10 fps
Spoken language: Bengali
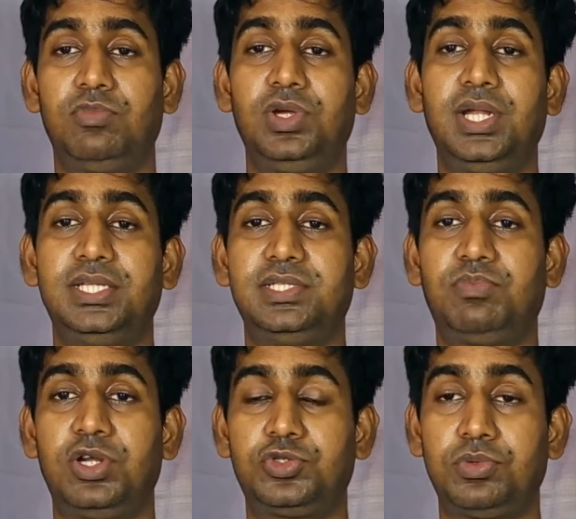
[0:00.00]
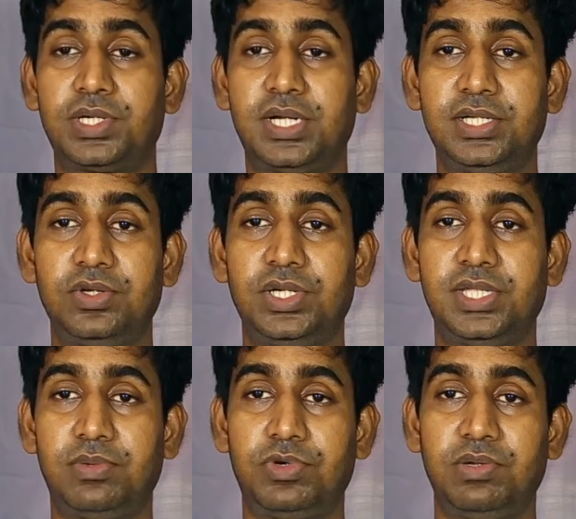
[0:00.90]
মহিলা যে পরে শুভাকাঙ্ক্ষী
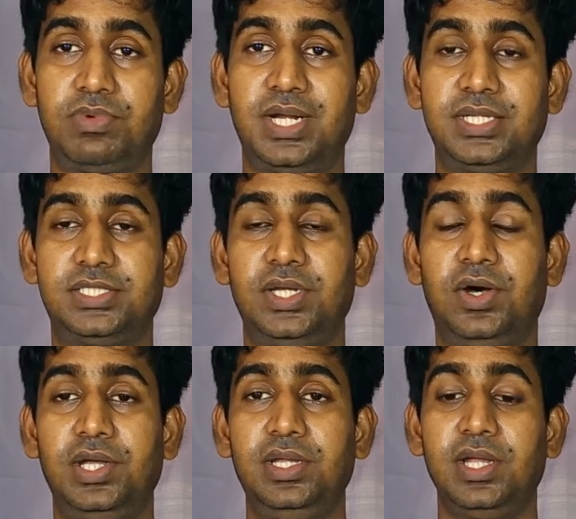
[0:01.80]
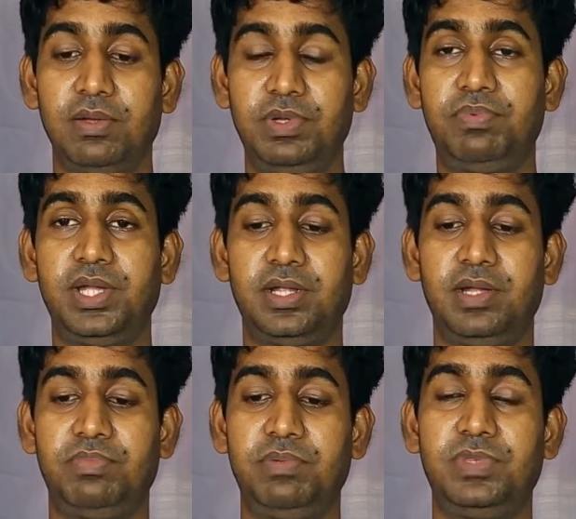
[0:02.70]
হয়ে তার পরিবারে আসতে হয় পিপের
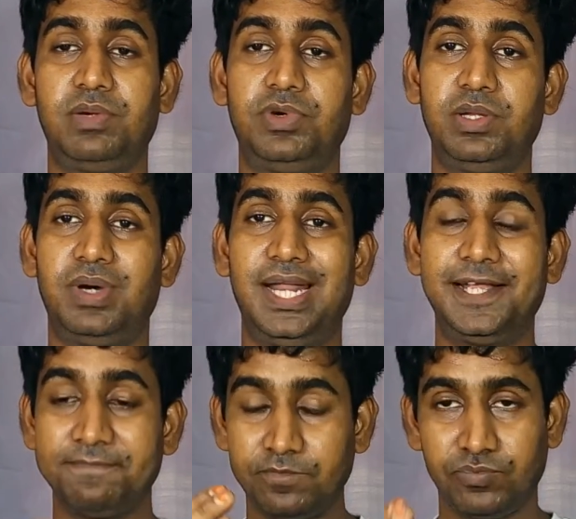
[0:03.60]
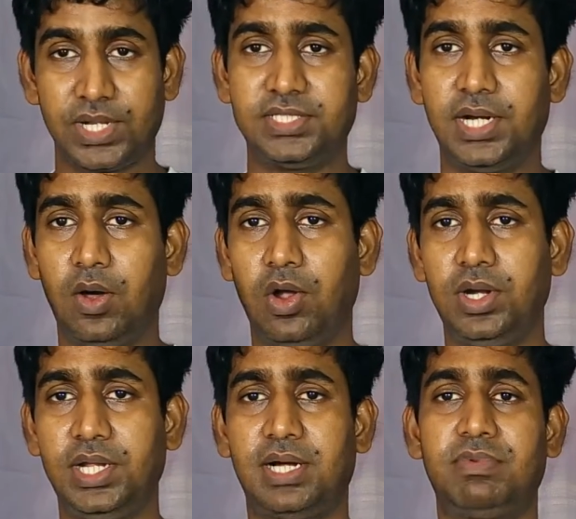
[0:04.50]
পিপদের পরিবারে এছাড়া
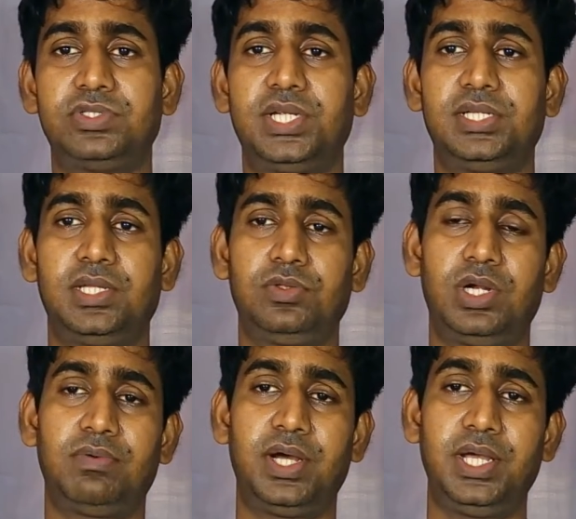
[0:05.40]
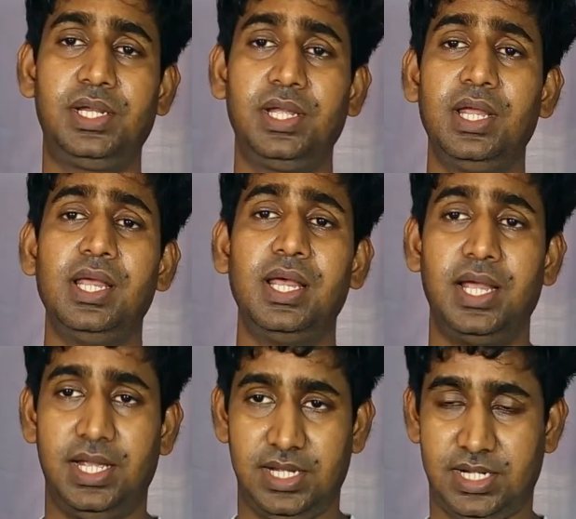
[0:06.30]
অর্লিক কামার সালাদ আবদুল্লাহ ভাইয়ের
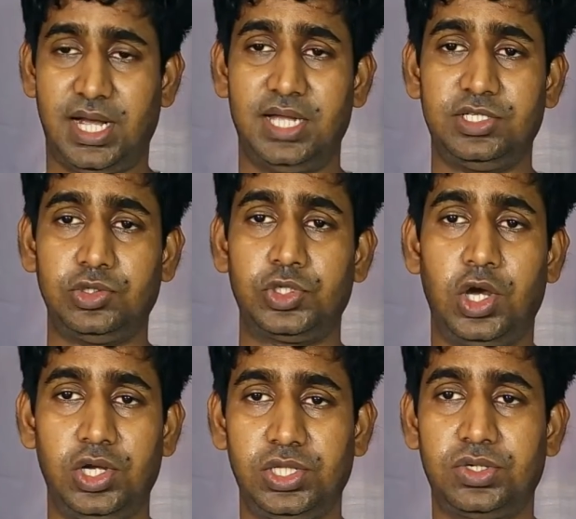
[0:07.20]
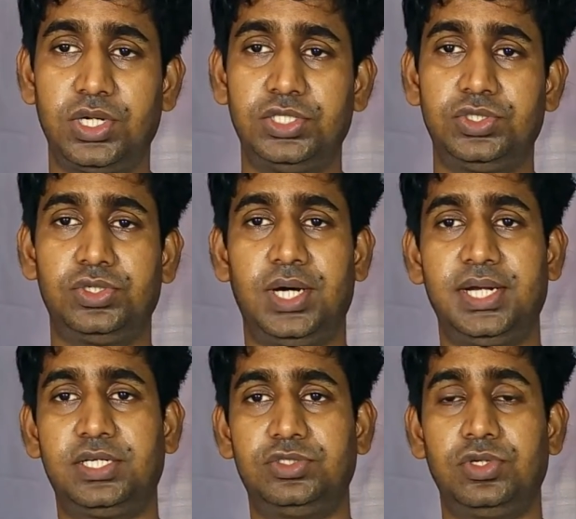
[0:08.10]
কাজেও সহায়তা করার জন্য
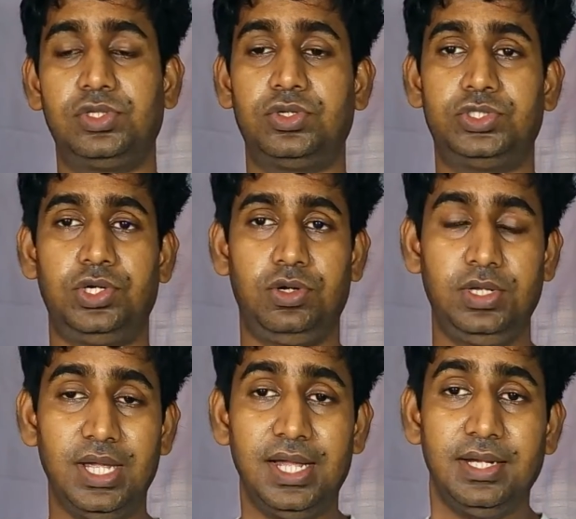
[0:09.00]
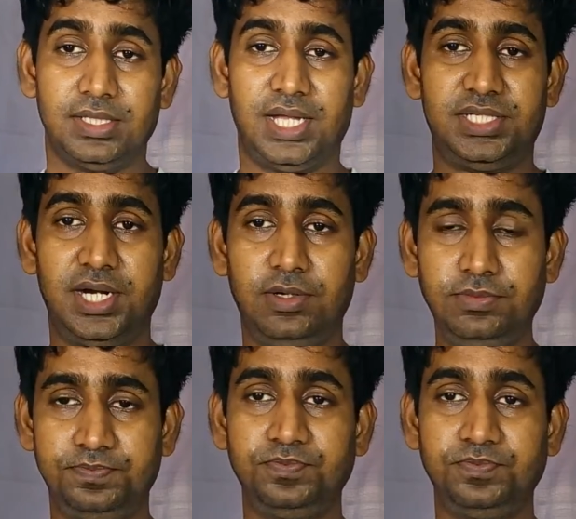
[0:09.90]
আরেকটি চরিত্র ছিল তাছাড়াও